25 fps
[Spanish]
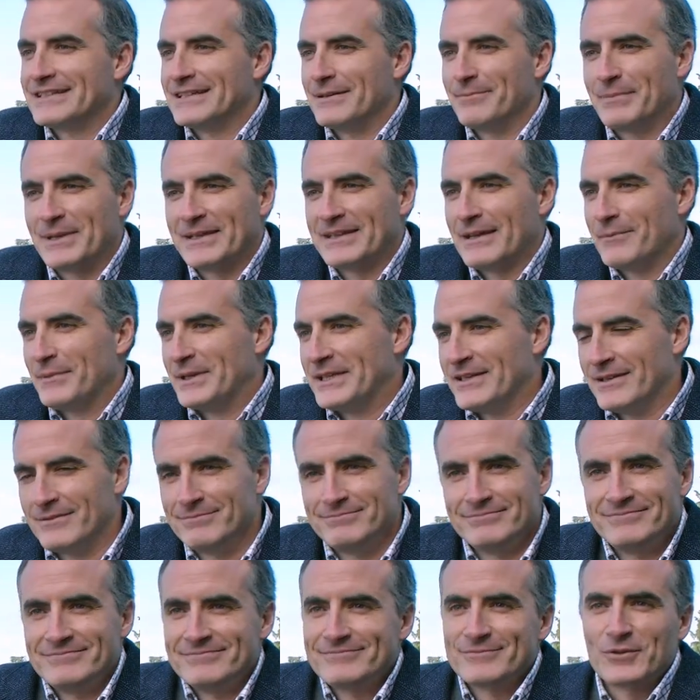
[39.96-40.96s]
siempre está metida
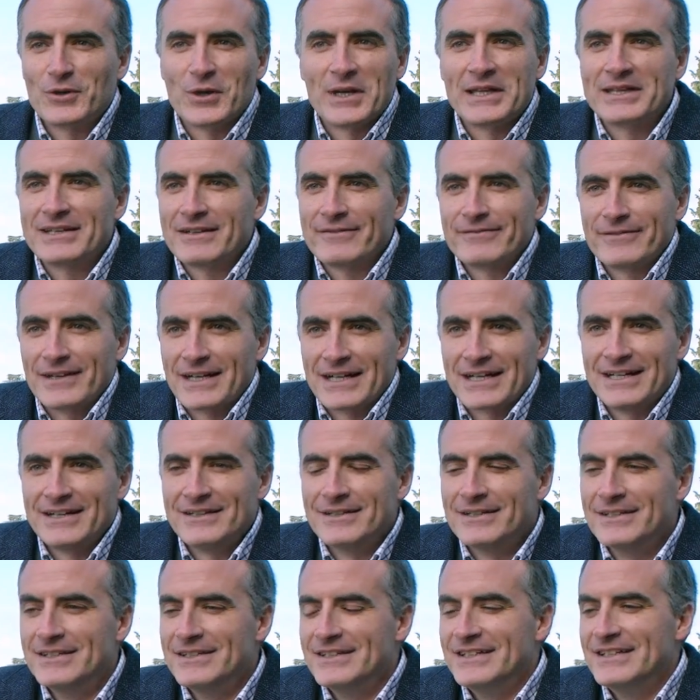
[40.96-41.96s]
en 40
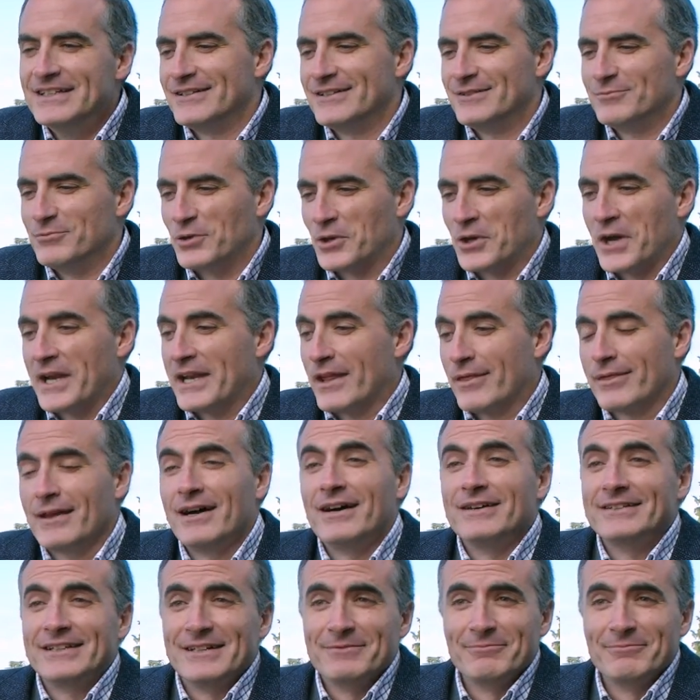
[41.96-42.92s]
fregados, muy organizado